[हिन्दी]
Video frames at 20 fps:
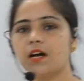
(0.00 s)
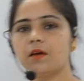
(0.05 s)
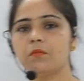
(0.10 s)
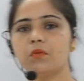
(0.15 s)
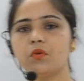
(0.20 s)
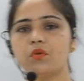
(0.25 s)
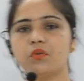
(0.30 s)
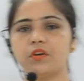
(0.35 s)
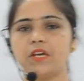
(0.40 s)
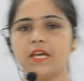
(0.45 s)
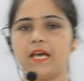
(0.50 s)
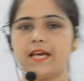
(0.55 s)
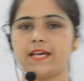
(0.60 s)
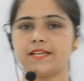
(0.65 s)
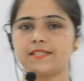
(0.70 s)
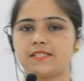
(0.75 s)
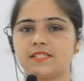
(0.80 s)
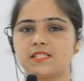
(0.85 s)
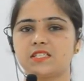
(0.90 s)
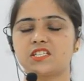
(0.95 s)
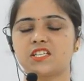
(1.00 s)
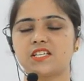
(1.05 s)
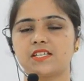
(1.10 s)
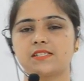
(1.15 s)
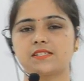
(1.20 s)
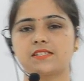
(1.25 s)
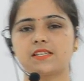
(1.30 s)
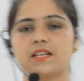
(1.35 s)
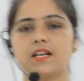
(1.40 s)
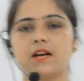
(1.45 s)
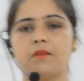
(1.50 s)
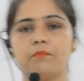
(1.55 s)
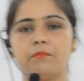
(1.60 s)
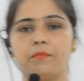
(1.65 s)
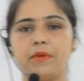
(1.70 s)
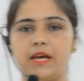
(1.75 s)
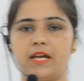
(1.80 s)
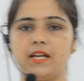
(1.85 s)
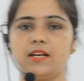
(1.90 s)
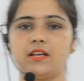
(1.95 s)
हम कोई ऐसी चीज़ से
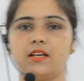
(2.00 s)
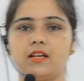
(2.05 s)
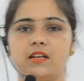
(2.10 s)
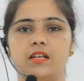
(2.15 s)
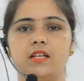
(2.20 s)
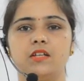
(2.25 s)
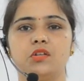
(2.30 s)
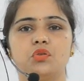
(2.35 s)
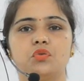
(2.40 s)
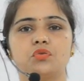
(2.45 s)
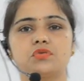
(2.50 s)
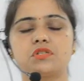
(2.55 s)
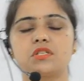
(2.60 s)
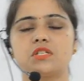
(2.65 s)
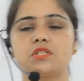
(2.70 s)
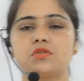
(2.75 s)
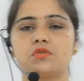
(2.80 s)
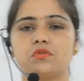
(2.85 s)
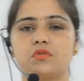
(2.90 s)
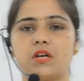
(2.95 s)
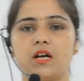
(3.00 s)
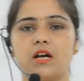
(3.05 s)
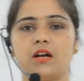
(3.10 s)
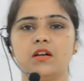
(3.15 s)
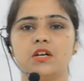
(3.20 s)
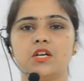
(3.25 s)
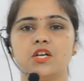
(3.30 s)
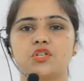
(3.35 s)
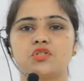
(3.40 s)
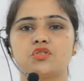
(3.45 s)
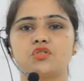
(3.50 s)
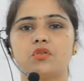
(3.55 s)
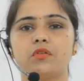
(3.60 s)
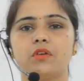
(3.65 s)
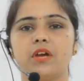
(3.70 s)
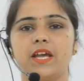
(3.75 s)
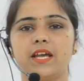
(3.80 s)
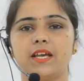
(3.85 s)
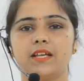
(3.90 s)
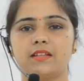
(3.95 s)
कंपेयर करें दो चीज़ों का जो
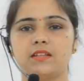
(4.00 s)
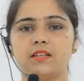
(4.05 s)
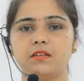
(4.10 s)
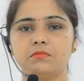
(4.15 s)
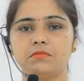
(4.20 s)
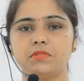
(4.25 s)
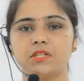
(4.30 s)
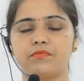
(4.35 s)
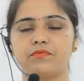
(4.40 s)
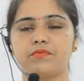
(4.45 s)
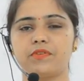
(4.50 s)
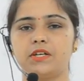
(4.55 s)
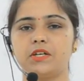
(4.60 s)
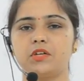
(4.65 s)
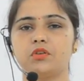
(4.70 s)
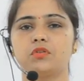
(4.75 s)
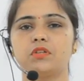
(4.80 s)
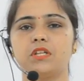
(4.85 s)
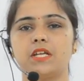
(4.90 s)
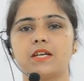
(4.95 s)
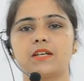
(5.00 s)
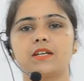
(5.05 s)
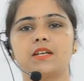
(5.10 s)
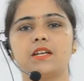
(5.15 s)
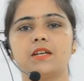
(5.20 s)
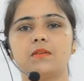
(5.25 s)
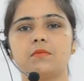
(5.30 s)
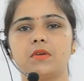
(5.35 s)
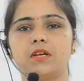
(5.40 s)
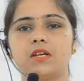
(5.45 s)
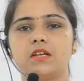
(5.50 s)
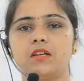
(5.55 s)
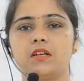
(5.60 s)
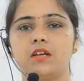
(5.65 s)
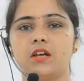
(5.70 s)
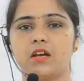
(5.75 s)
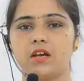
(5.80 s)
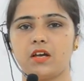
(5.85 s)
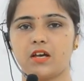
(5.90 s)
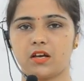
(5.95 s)
एकदम डिफरेंट हो देखने में
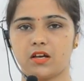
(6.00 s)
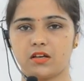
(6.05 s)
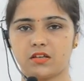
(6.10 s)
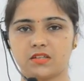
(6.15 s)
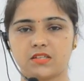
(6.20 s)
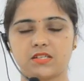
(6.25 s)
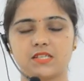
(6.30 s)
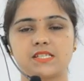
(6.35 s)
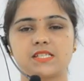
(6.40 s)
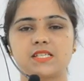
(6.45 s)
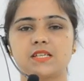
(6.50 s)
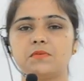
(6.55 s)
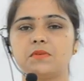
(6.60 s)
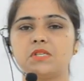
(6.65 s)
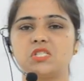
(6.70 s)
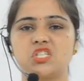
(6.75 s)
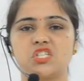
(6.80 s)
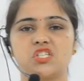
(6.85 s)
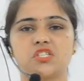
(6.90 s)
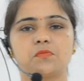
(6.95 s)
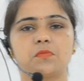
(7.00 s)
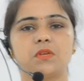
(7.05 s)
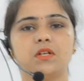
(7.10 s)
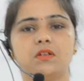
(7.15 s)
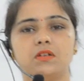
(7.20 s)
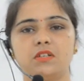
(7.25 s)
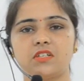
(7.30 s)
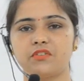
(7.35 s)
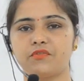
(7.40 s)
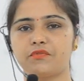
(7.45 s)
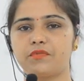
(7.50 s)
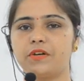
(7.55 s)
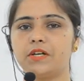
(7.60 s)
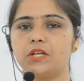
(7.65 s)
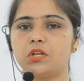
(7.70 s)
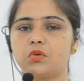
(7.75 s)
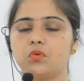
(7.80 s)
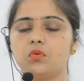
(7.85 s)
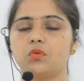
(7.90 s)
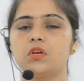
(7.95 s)
किसी भी चीज़ में
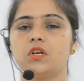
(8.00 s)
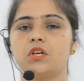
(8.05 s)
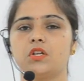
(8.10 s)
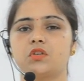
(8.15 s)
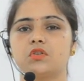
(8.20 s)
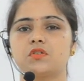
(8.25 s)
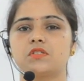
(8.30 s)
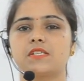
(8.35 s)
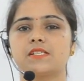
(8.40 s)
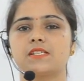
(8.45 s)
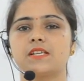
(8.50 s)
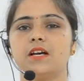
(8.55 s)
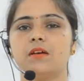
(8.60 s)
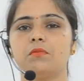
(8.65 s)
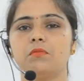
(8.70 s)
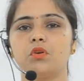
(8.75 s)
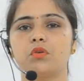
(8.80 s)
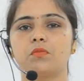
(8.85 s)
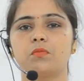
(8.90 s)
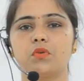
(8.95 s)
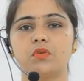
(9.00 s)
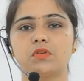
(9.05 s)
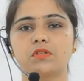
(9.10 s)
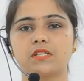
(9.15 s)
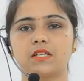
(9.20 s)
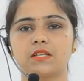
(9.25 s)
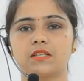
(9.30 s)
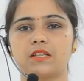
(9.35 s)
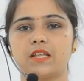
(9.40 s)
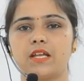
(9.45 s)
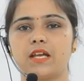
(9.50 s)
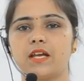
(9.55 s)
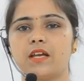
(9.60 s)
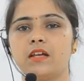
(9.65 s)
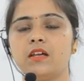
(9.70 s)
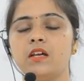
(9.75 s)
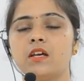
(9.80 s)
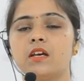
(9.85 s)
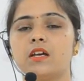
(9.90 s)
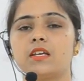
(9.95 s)
डिफरेंट हो तो जैसे हम लोग बोल सकते
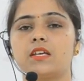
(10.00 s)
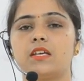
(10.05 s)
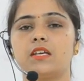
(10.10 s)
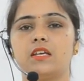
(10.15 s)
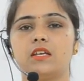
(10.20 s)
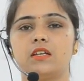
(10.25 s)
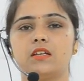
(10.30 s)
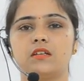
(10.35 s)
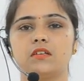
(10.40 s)
हैं कि